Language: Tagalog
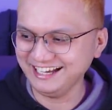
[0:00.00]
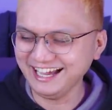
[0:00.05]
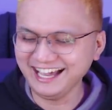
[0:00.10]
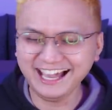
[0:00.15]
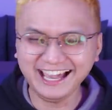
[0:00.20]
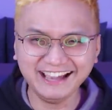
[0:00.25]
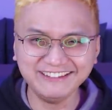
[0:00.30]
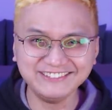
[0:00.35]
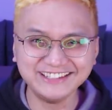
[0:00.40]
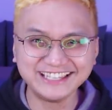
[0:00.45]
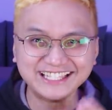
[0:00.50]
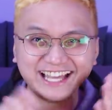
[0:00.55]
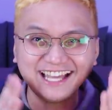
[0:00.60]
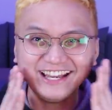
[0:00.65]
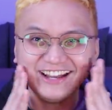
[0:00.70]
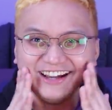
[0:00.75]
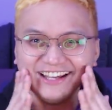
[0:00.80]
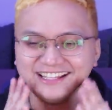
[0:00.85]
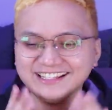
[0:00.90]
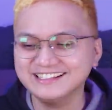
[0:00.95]
ah, ba't
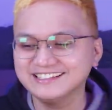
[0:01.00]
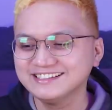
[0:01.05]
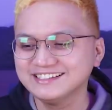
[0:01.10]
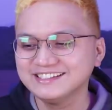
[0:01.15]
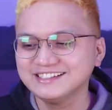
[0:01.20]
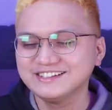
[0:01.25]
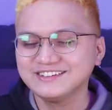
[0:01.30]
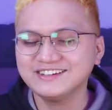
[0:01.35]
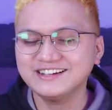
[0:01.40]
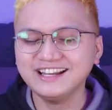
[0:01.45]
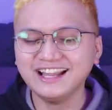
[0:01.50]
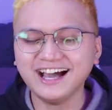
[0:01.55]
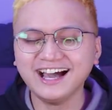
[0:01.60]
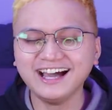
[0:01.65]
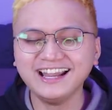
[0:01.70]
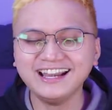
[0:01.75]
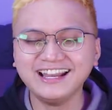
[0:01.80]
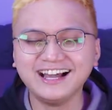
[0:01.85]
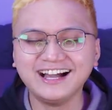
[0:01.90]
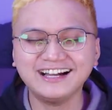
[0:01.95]
ganon? Wala
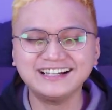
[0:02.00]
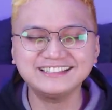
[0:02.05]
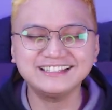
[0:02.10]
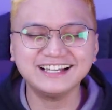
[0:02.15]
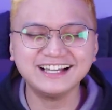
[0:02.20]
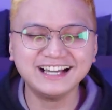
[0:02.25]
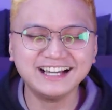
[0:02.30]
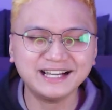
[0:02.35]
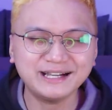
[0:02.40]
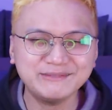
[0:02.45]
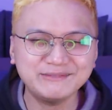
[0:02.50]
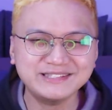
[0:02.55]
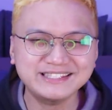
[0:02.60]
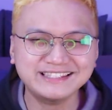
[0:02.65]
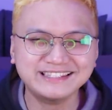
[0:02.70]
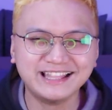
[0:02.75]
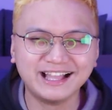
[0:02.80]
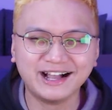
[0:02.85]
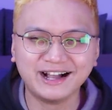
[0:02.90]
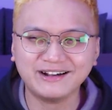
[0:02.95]
lang,
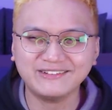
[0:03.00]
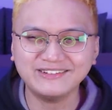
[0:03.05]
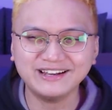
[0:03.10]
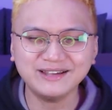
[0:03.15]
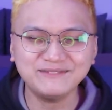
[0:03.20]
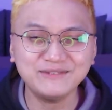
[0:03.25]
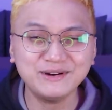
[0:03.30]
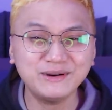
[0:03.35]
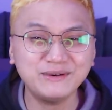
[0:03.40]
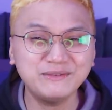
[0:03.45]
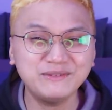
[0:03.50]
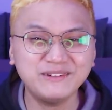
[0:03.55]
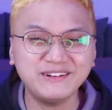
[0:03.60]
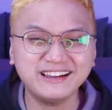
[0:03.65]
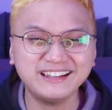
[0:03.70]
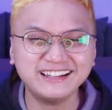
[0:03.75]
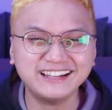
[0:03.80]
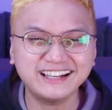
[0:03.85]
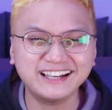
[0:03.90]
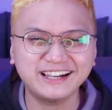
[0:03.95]
nakakamiss lang. Wala bang kumuha
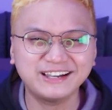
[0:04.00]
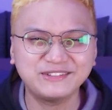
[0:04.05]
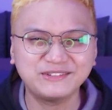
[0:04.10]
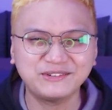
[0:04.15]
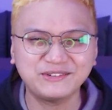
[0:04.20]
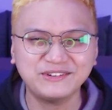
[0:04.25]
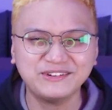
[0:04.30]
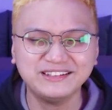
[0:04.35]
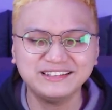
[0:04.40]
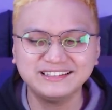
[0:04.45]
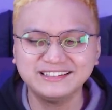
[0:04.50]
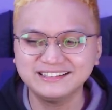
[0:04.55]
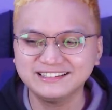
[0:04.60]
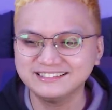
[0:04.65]
ng ganun?